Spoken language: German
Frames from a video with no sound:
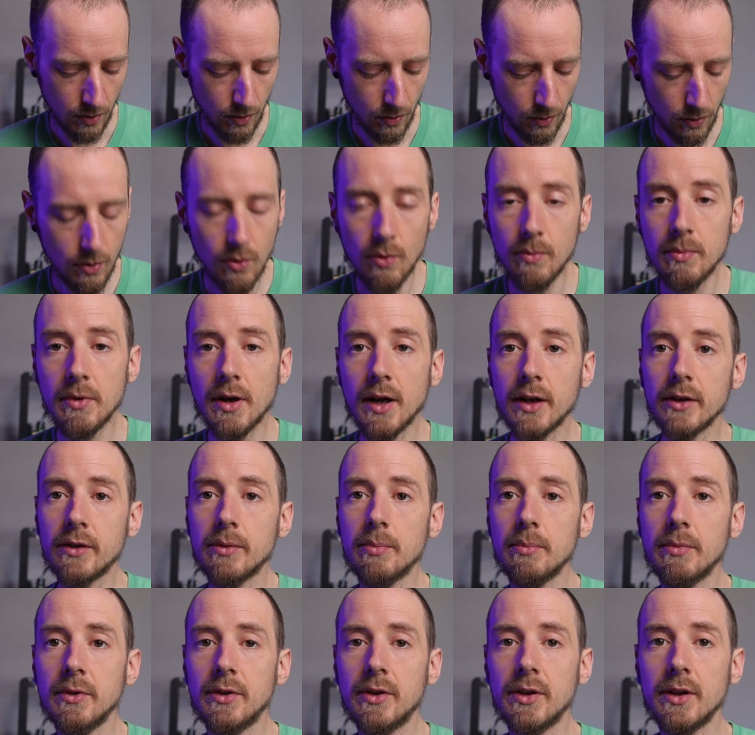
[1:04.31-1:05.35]
Und um da jetzt
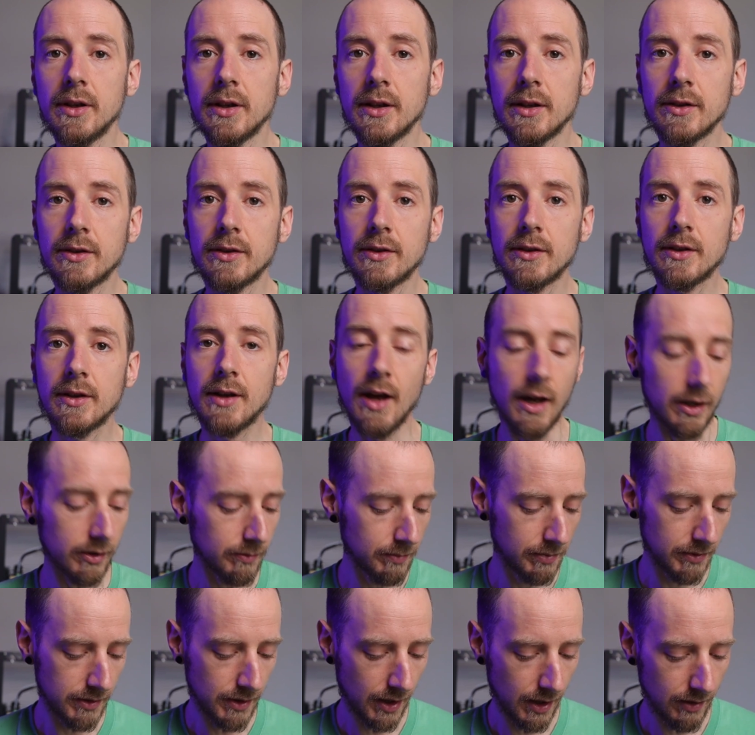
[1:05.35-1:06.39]
ein bisschen das
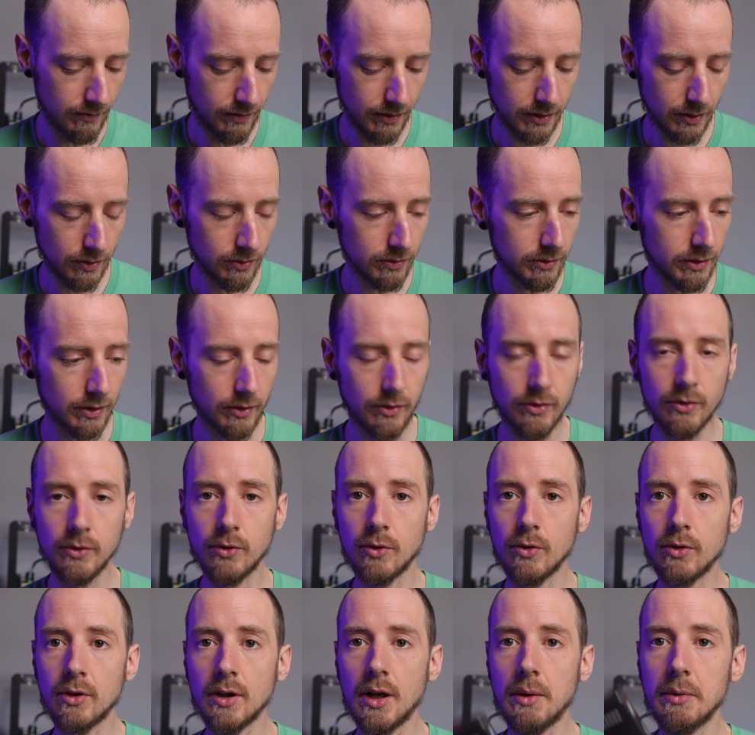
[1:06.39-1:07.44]
Gaspedal weiter runter zu
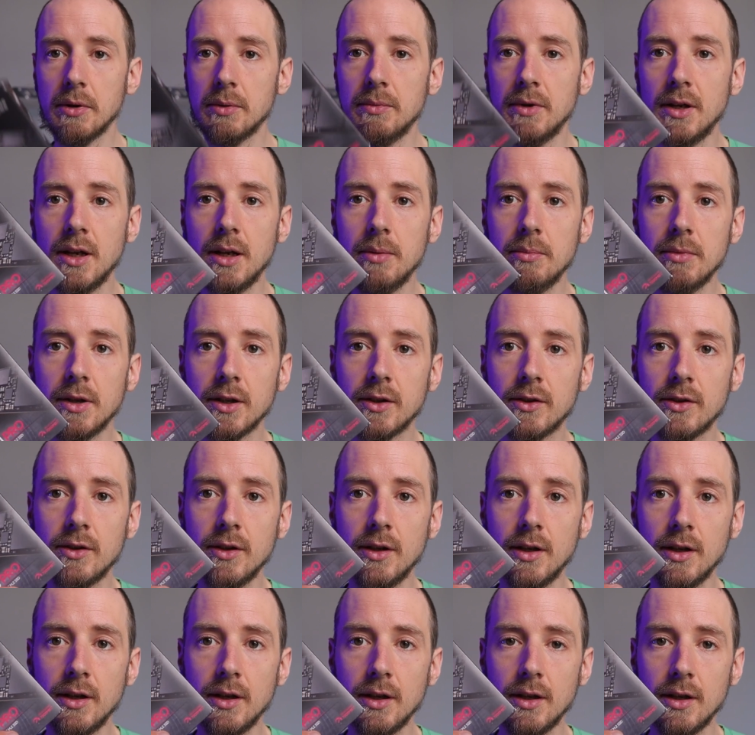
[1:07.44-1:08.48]
drücken, habe ich mir eben jetzt
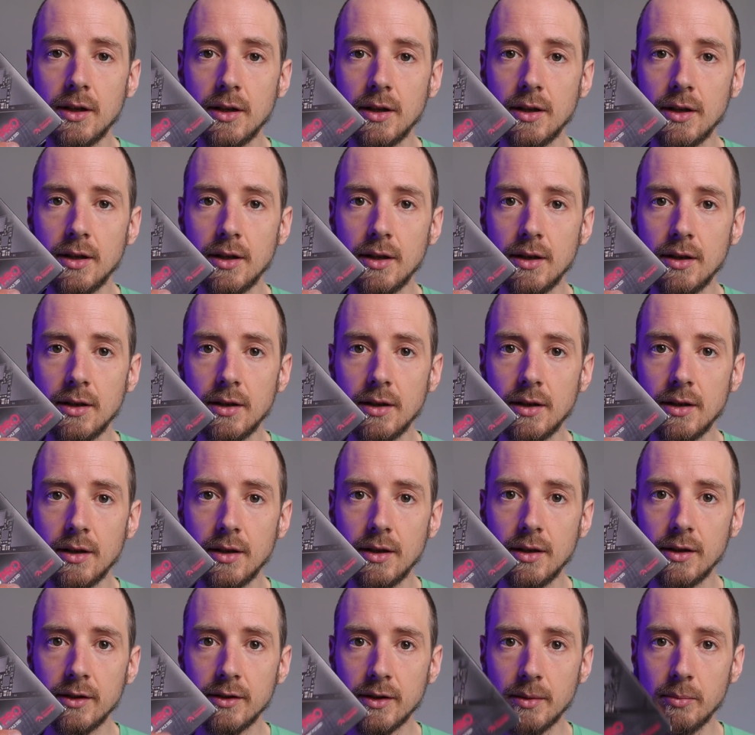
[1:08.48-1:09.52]
eine
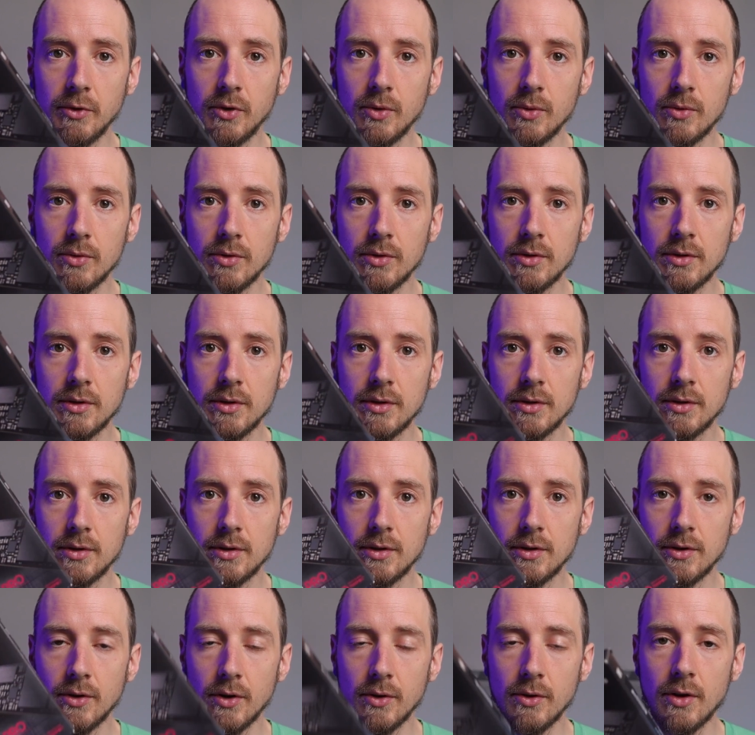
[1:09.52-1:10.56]
Samsung
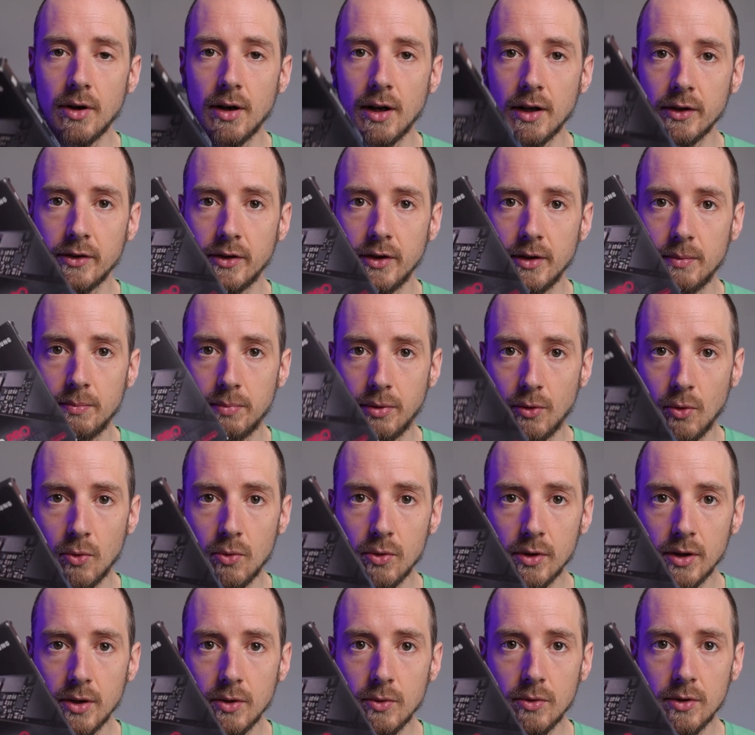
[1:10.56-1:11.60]
980
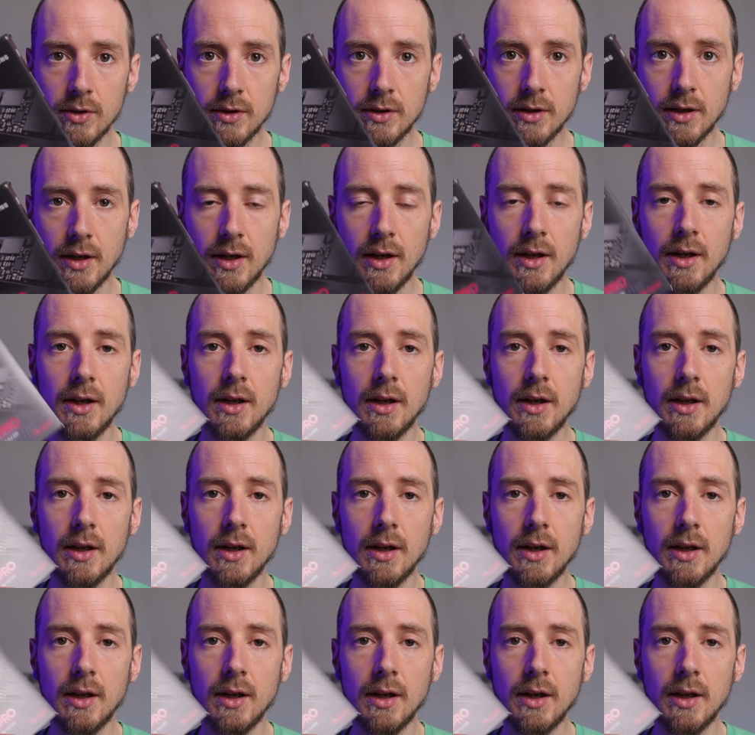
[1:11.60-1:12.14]
Pro geholt.